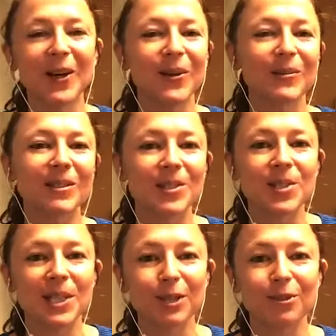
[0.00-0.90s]
Und das ist
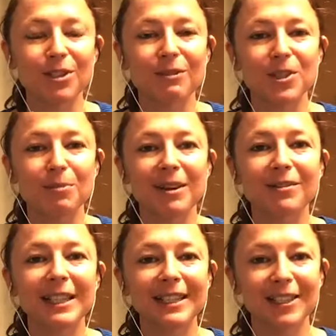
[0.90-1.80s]
etwas, was man
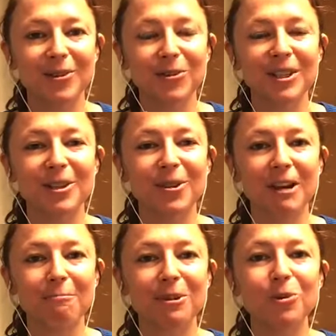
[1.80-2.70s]
wirklich auch über den
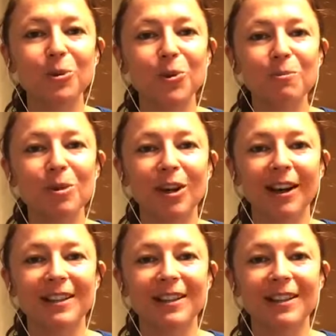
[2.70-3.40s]
Körper gut üben kann.